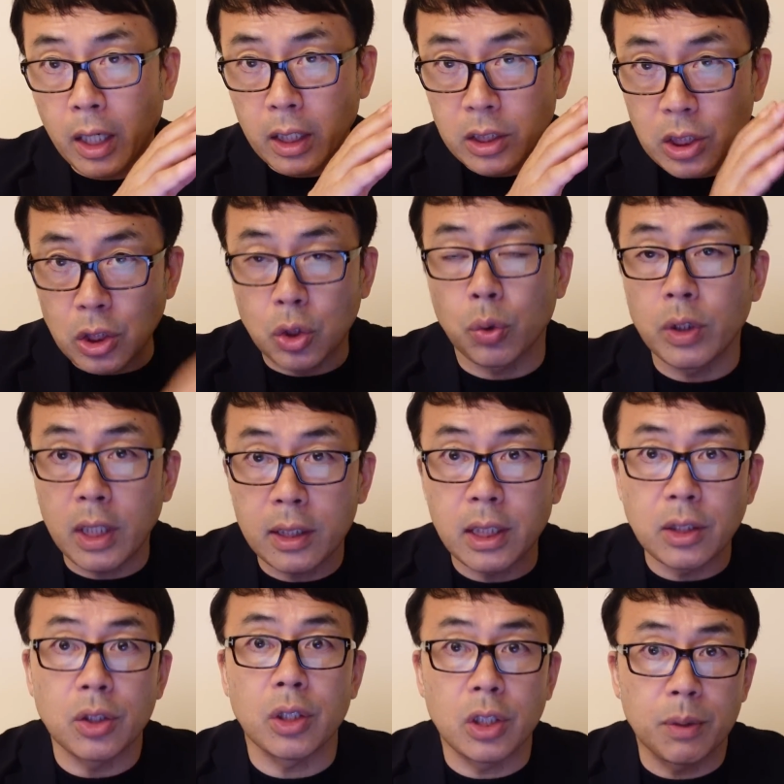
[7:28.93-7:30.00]
慎重にね、
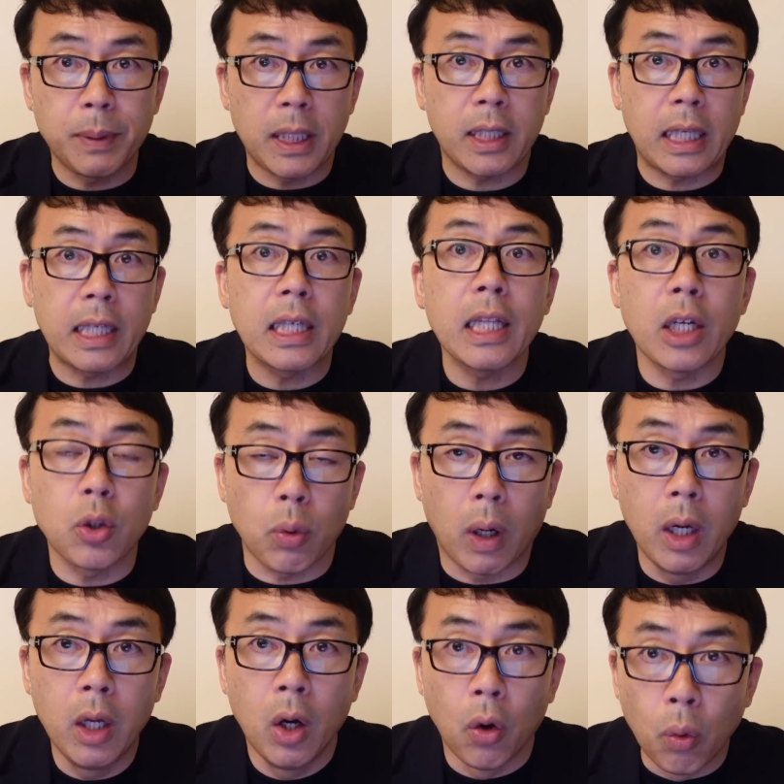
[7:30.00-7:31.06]
手続き進めなきゃいけないと
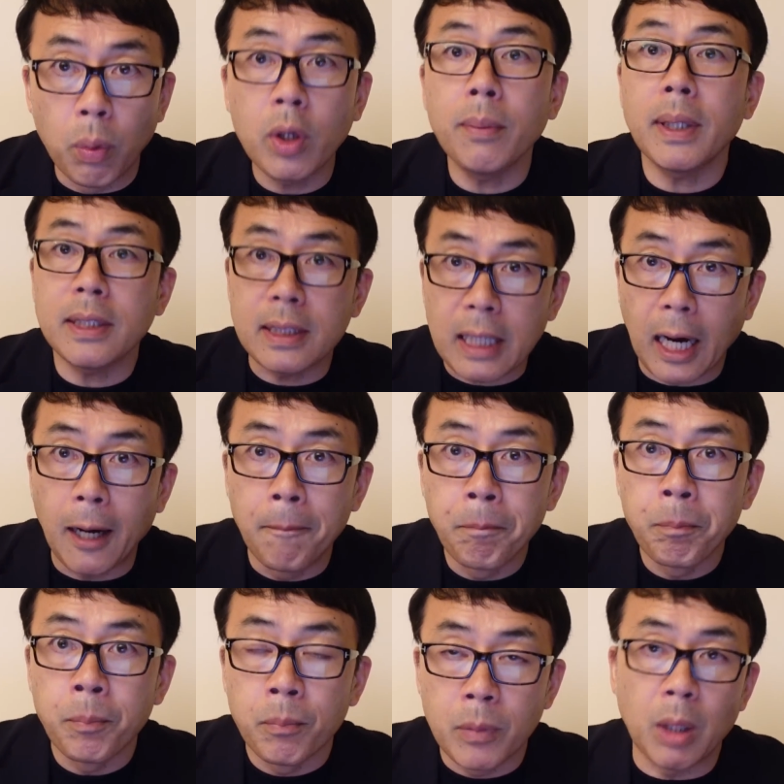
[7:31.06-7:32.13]
は思いますが、
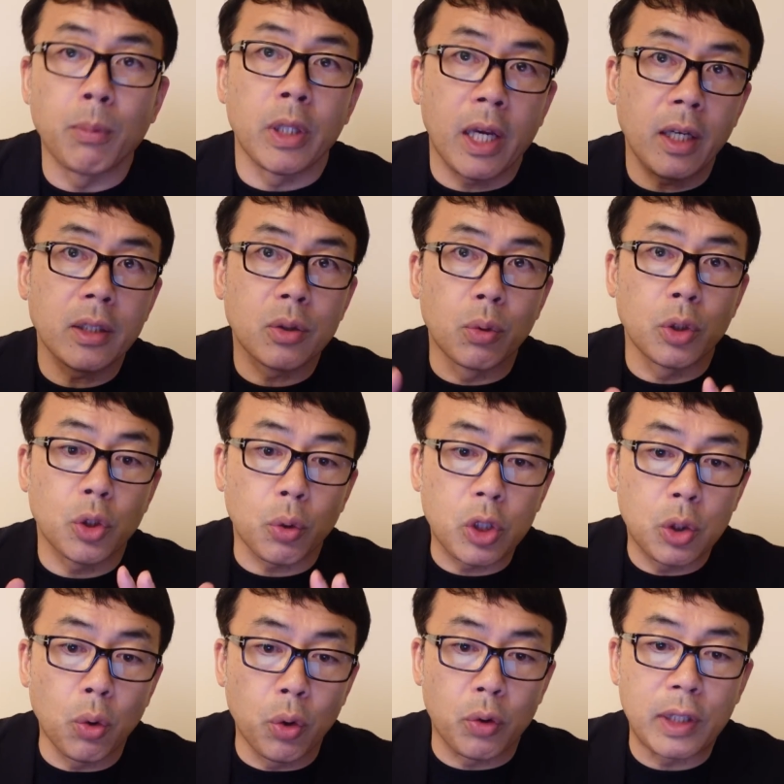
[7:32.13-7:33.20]
でもね、その初
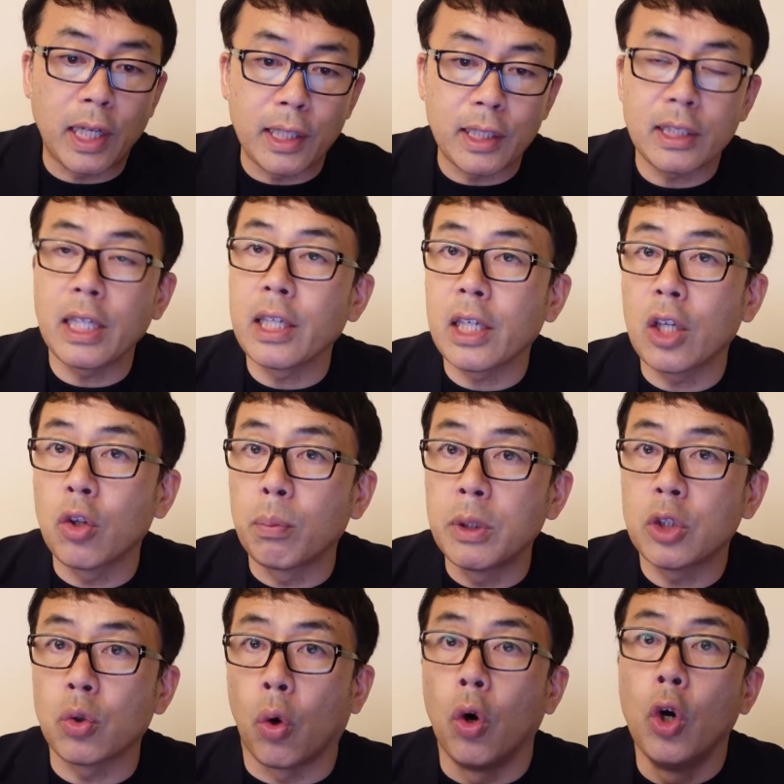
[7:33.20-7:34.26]
期登録7000件の
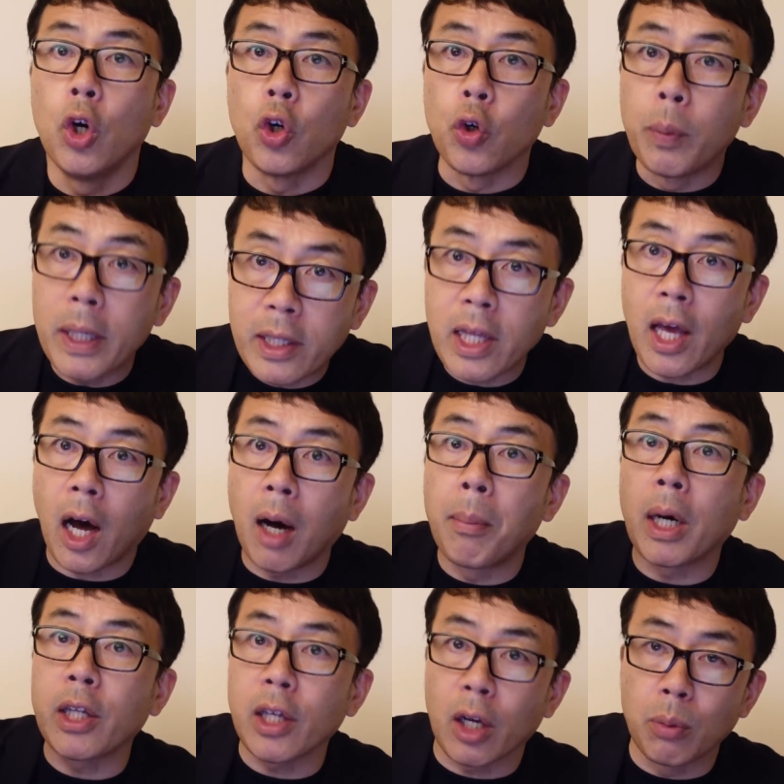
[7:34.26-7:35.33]
ミスを埋めて
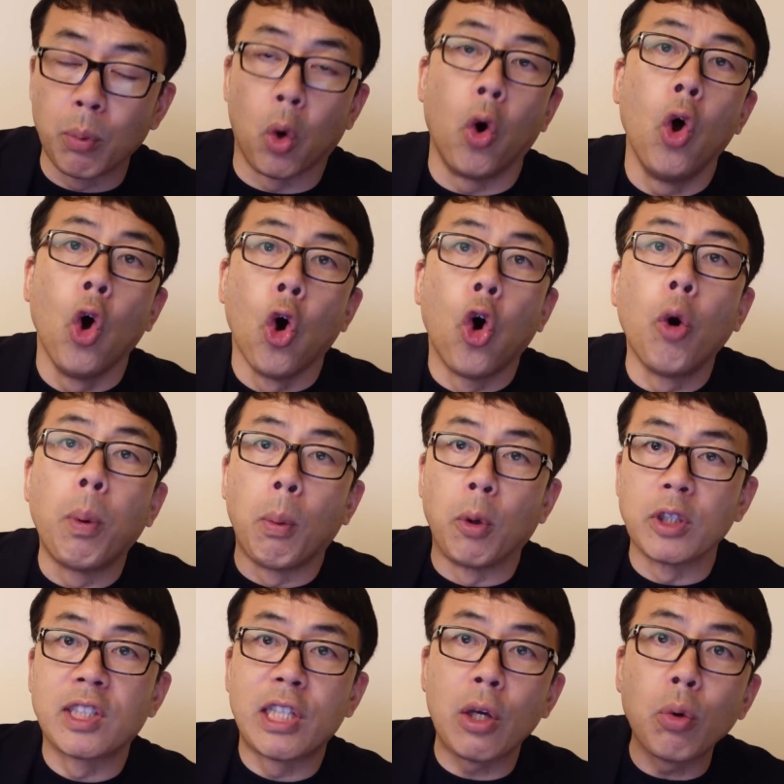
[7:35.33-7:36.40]
余りある、もう、ほぼ
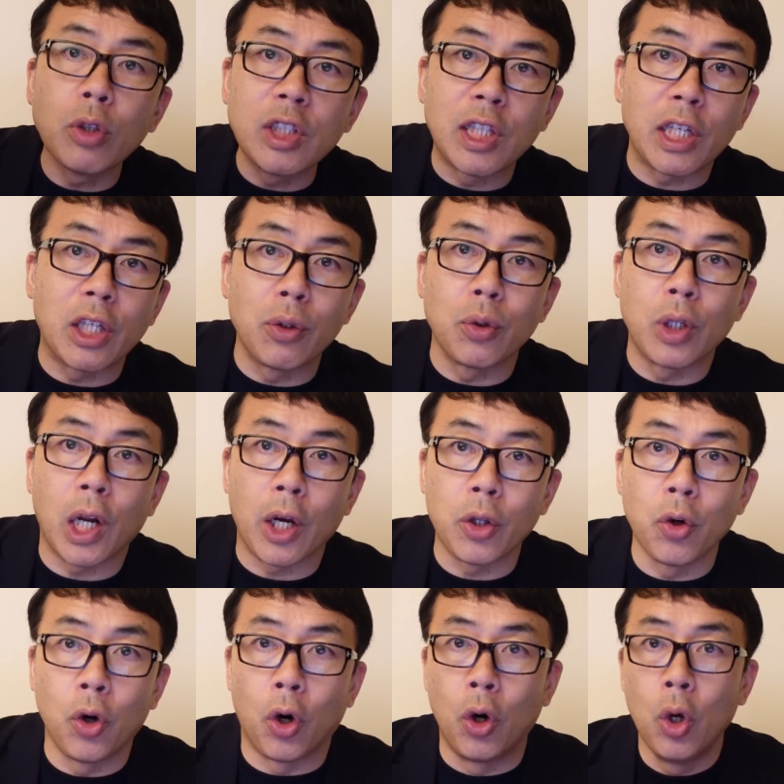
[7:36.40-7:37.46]
もうゼロにできるぐらい
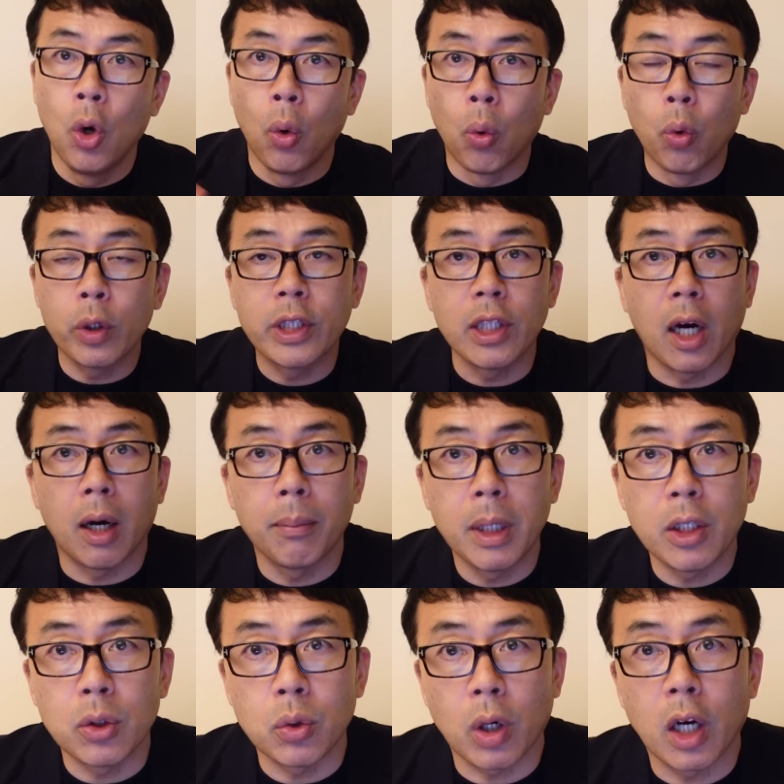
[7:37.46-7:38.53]
の大きな
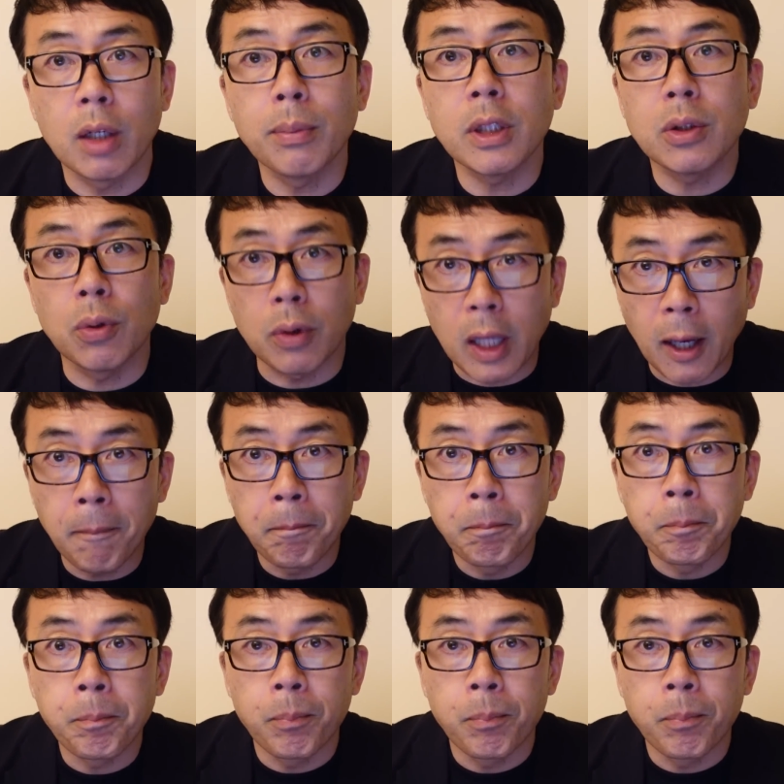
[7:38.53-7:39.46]
メリットがありますよね。